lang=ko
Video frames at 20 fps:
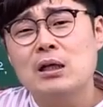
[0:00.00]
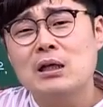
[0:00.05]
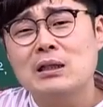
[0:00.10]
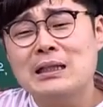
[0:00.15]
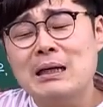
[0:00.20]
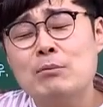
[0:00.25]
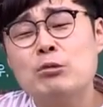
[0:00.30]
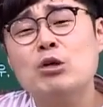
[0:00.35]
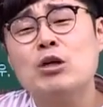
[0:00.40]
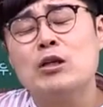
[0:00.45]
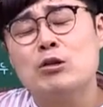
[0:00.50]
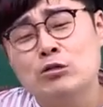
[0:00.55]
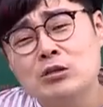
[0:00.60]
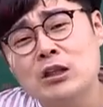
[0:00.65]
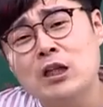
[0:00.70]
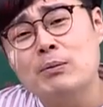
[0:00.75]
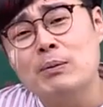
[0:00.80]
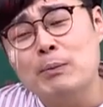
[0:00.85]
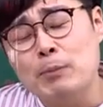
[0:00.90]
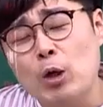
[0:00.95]
삼으로 기둥
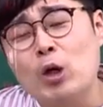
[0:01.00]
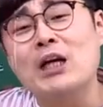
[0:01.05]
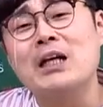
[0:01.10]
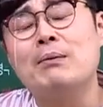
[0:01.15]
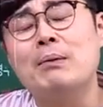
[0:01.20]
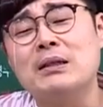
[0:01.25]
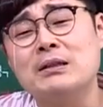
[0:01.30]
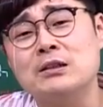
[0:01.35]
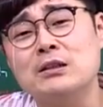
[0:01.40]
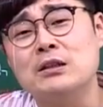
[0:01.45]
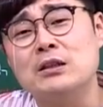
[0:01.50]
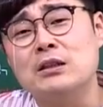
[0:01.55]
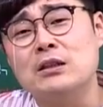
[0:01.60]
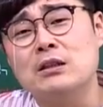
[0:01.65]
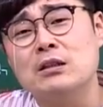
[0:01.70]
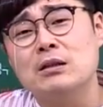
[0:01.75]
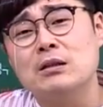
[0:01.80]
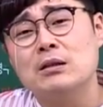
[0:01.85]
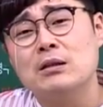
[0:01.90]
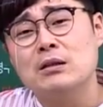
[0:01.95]
세워봐. 몇 개 남았는지.
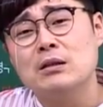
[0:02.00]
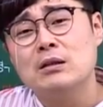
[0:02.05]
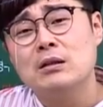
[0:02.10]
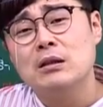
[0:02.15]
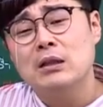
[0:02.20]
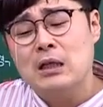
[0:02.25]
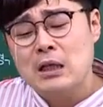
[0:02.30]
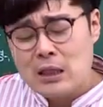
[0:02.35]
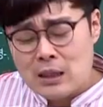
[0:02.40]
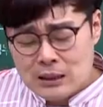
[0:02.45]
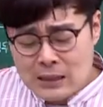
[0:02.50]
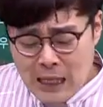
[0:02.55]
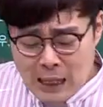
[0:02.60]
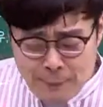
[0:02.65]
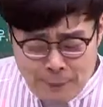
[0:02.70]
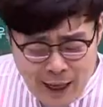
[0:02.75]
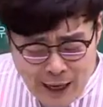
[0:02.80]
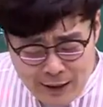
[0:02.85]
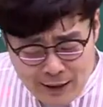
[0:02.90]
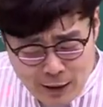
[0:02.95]

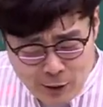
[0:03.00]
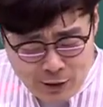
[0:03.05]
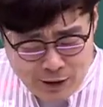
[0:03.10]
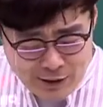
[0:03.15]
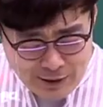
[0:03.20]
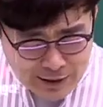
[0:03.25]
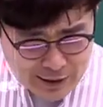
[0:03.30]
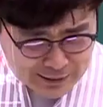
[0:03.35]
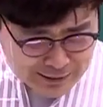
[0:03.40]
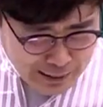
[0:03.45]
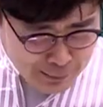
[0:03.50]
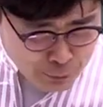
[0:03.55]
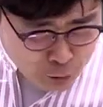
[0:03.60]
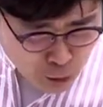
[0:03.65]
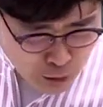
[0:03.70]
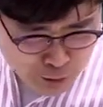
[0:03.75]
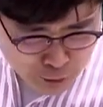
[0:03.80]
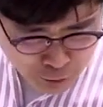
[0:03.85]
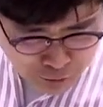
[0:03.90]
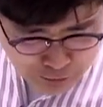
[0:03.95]
잡이 안 나온, 내가 삼으로
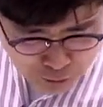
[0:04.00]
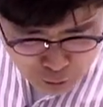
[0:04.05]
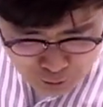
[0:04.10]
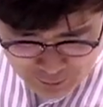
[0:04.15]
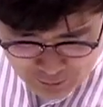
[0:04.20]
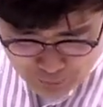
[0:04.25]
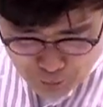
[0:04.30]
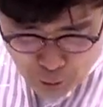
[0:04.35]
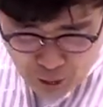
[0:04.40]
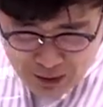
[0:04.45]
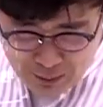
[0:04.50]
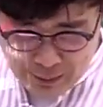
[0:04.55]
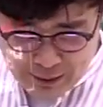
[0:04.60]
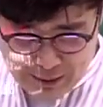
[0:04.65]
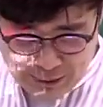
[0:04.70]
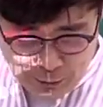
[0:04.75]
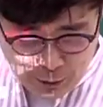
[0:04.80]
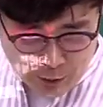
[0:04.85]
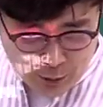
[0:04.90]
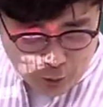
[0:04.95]
기둥 세우면 몇 개
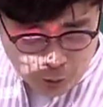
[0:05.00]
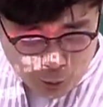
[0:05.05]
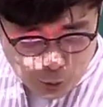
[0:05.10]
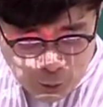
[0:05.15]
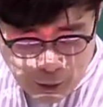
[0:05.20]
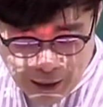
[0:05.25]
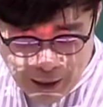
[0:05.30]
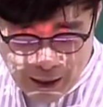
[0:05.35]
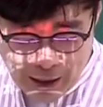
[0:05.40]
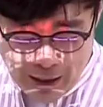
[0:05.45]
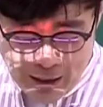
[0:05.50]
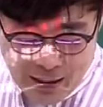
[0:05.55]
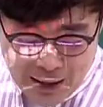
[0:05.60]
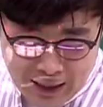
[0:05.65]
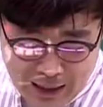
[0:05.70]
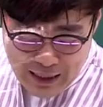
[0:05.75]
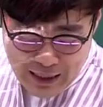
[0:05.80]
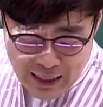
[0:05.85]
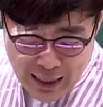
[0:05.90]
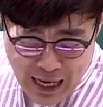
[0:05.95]
맞냐면, 오와,
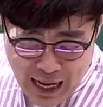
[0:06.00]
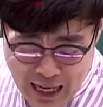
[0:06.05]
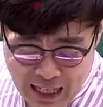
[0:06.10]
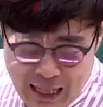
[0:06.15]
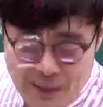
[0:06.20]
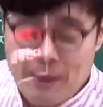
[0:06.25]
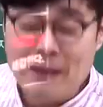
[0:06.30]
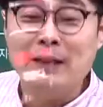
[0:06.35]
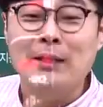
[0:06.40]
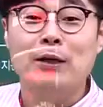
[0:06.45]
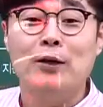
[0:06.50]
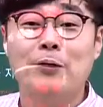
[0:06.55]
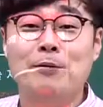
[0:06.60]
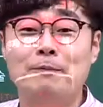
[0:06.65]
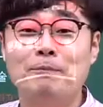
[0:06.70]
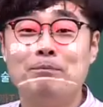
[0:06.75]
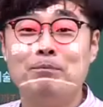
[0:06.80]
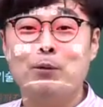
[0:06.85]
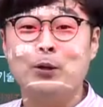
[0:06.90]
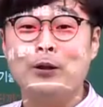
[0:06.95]
한 개 맞네요.
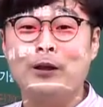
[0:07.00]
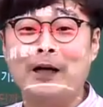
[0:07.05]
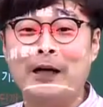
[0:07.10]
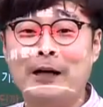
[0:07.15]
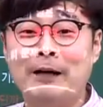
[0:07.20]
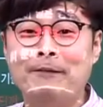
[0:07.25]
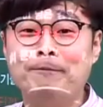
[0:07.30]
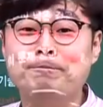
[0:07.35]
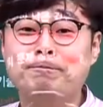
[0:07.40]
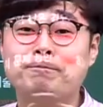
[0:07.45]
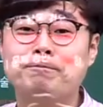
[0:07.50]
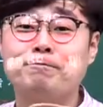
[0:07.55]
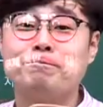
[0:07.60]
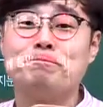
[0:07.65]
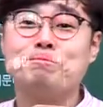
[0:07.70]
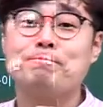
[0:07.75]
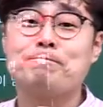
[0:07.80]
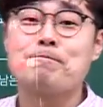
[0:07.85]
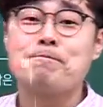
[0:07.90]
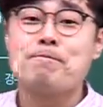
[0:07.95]
보니까.
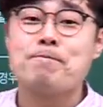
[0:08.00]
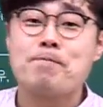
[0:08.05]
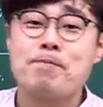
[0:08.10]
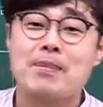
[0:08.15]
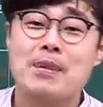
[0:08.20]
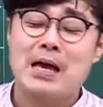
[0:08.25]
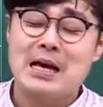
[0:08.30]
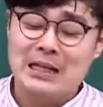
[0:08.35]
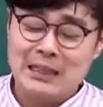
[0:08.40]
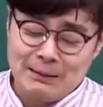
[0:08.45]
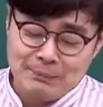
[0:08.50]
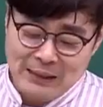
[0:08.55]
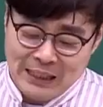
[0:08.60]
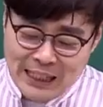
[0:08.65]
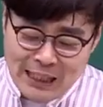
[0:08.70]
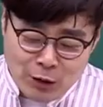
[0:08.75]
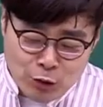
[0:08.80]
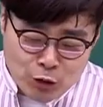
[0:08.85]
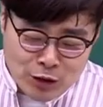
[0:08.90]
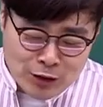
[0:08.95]
그럼
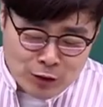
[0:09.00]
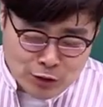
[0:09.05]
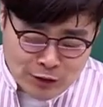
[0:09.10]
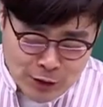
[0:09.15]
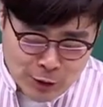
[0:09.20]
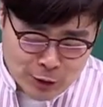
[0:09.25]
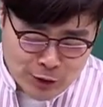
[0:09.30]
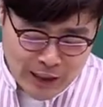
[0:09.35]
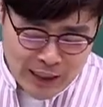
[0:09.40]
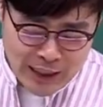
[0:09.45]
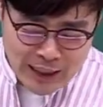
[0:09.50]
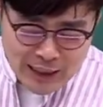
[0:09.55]
이로 기둥 세운다.